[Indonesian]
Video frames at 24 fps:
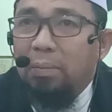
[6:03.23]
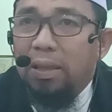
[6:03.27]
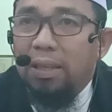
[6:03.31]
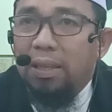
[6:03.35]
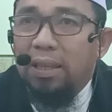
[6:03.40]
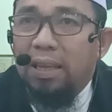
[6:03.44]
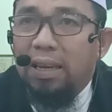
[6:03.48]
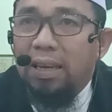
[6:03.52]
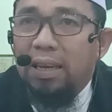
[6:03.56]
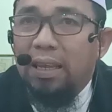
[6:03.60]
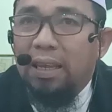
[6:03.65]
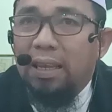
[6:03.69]

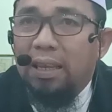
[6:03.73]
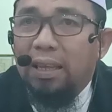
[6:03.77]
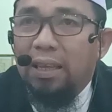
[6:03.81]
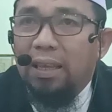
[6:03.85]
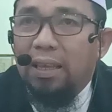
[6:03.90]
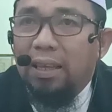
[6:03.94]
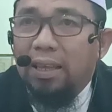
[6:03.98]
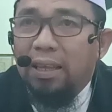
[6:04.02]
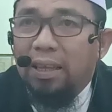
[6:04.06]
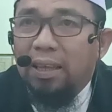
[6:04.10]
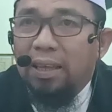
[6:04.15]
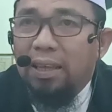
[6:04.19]
menjadi
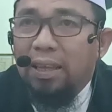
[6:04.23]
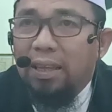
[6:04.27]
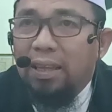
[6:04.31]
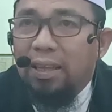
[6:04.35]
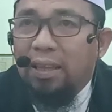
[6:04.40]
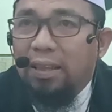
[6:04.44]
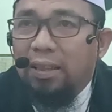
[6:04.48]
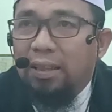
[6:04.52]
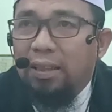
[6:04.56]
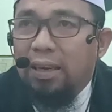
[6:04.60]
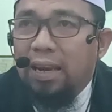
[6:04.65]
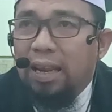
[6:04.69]

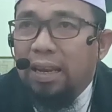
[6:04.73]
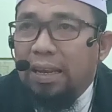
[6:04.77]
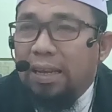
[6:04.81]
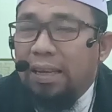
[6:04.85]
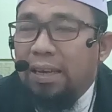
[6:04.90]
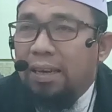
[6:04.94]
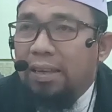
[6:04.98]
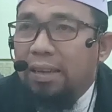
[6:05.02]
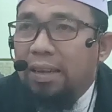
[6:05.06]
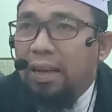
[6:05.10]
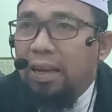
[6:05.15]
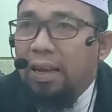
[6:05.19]
tidak
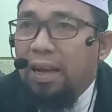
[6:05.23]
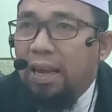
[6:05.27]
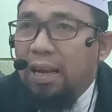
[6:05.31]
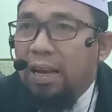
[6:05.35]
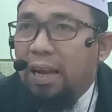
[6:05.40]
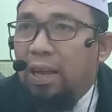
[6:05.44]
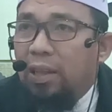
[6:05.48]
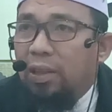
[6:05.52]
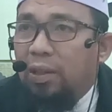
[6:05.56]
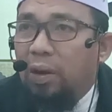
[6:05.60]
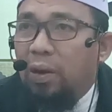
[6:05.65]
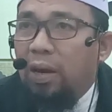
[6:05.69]
dikerjakan
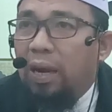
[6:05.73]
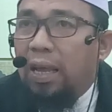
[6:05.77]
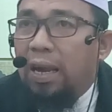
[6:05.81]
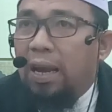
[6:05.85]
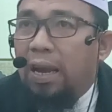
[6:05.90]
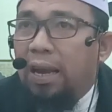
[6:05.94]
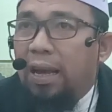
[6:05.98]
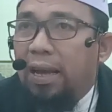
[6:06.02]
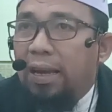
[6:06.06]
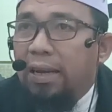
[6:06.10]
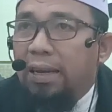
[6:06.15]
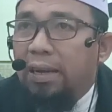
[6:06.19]
atau
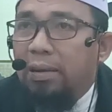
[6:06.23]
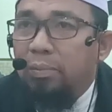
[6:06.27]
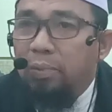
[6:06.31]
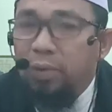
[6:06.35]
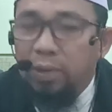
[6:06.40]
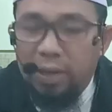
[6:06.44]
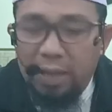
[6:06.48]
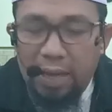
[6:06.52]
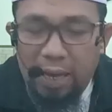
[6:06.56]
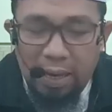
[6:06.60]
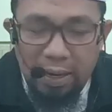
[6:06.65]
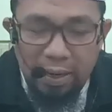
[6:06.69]
larangan
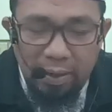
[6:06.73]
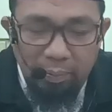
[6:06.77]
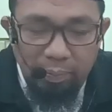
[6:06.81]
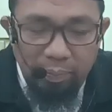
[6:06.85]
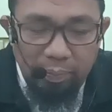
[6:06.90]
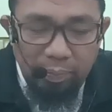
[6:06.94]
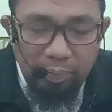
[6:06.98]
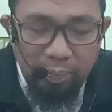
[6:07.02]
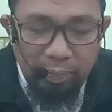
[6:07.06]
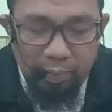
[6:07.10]
kemudian